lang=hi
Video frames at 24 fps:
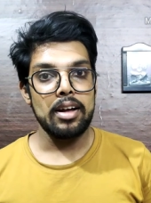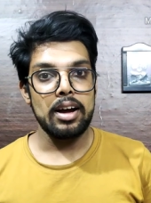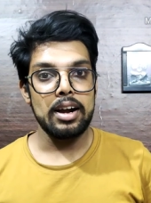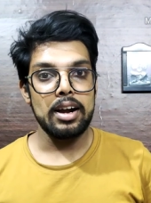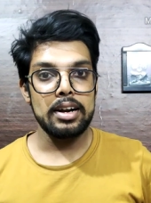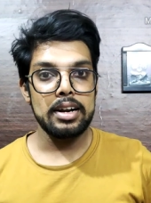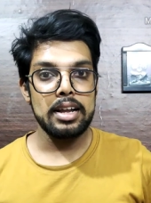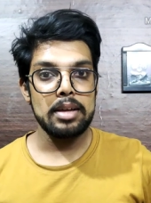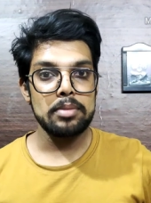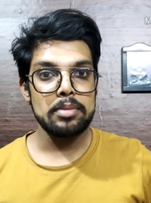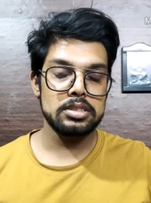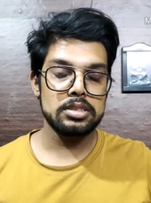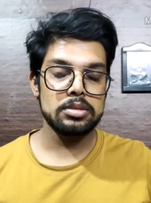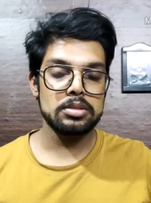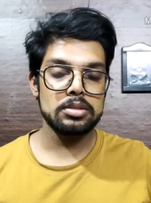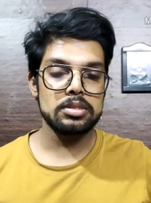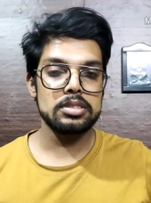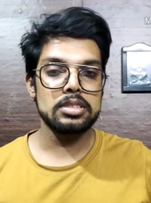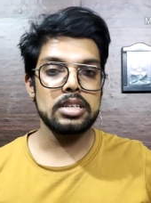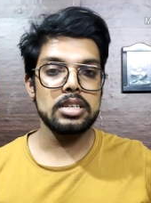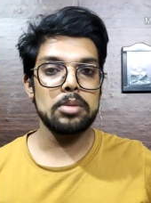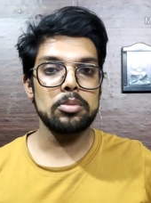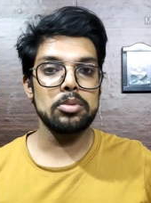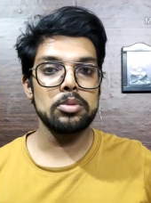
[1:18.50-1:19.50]
हर
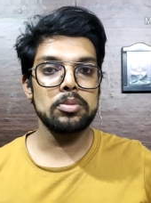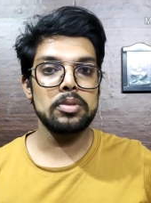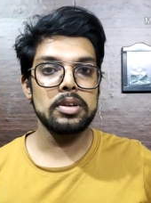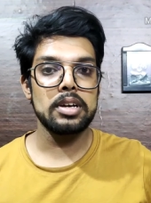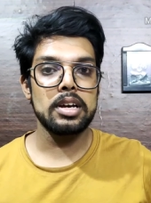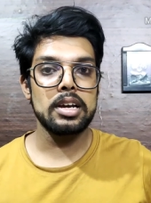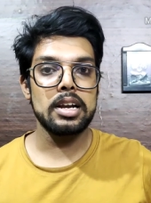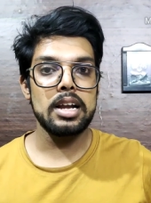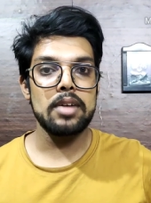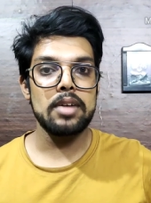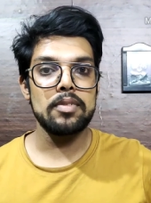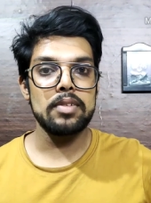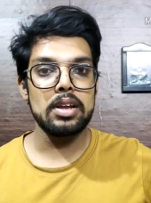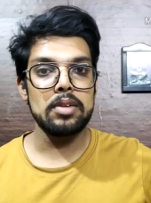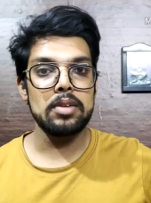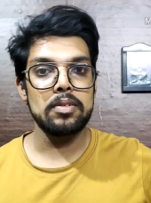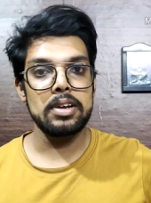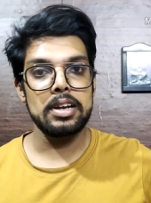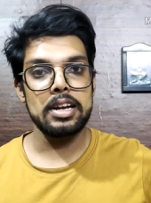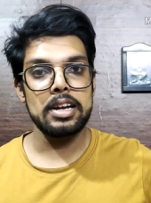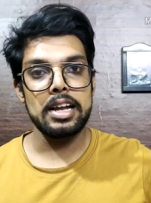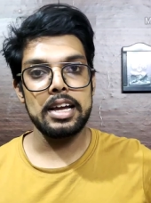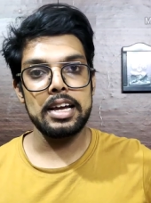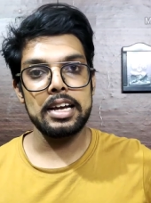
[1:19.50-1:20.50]
टाइम साबुन वगैरह
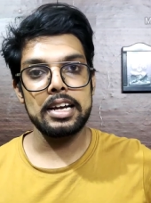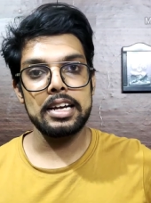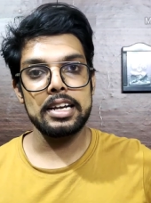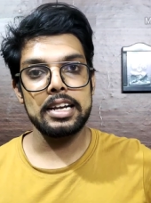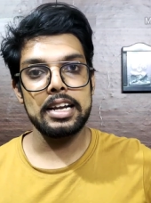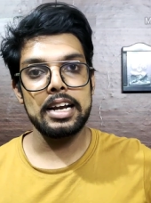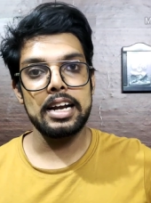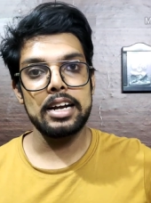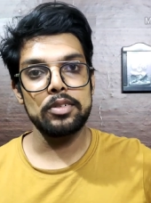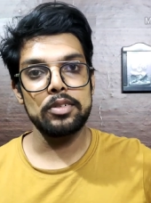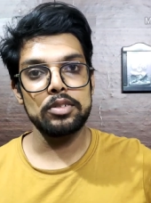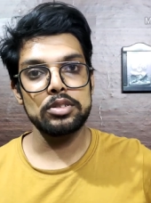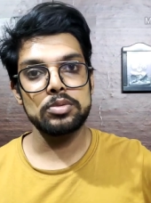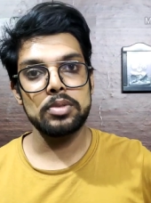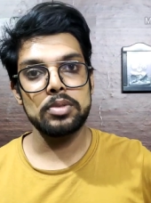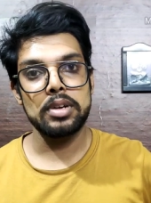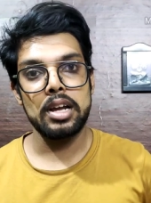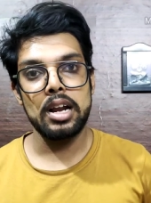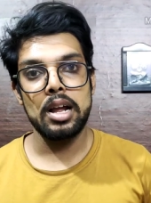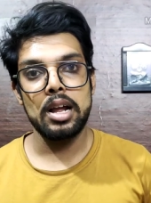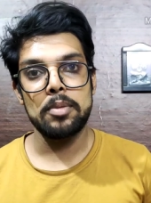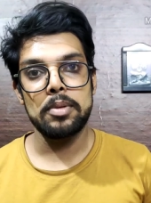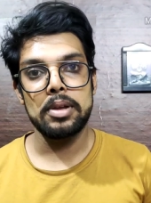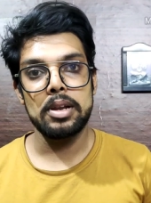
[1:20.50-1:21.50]
अवेलेबल रहेगा नहीं हैंड वॉश
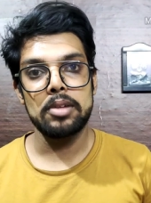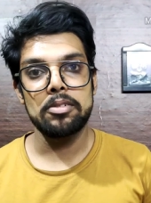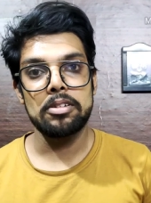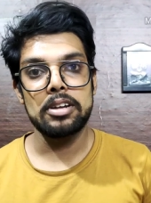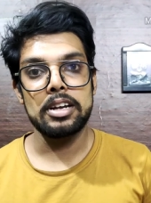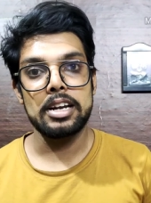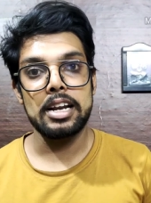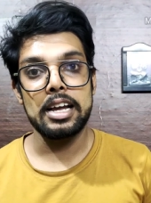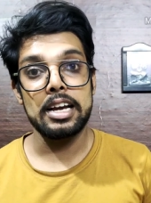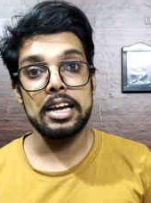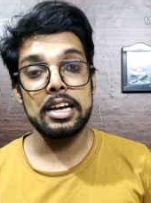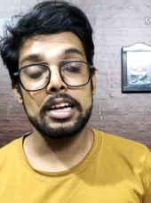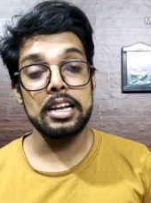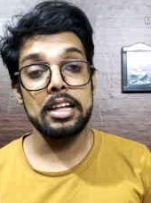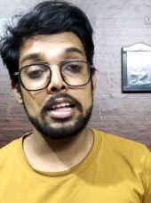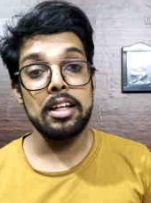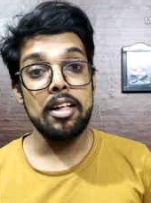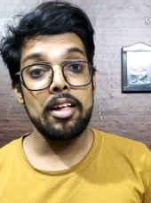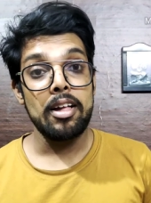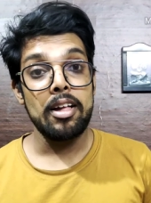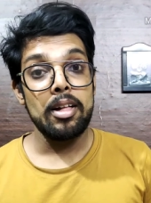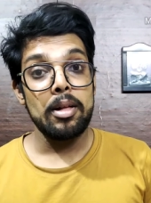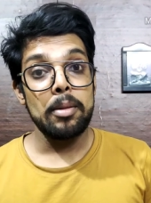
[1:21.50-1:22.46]
वगैरह अवेलेबल रहेगा नहीं